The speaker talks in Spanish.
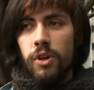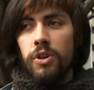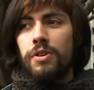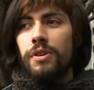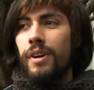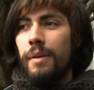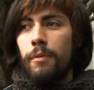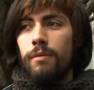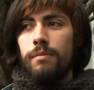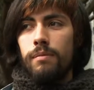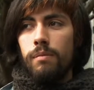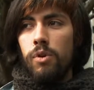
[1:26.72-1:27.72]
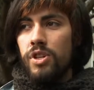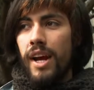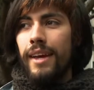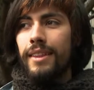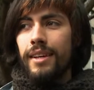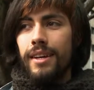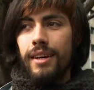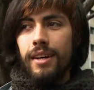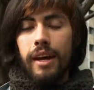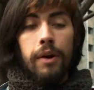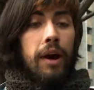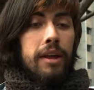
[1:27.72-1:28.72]
No, yo creo que mucha
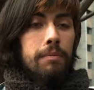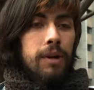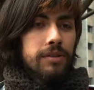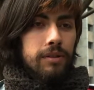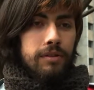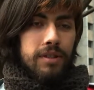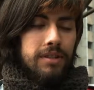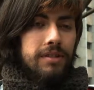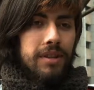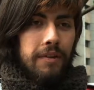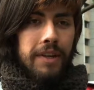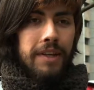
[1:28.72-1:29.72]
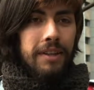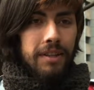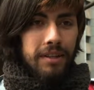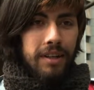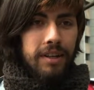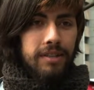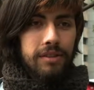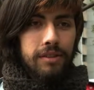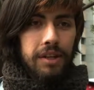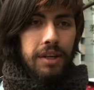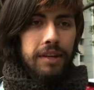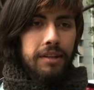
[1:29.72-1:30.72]
gente evade impuestos, eso es evidente en esta
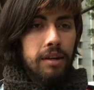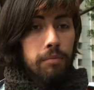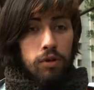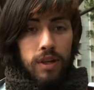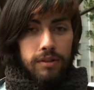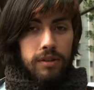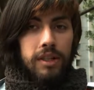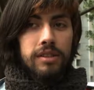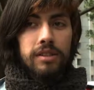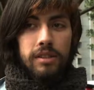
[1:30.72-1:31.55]
sociedad y en muchas otras.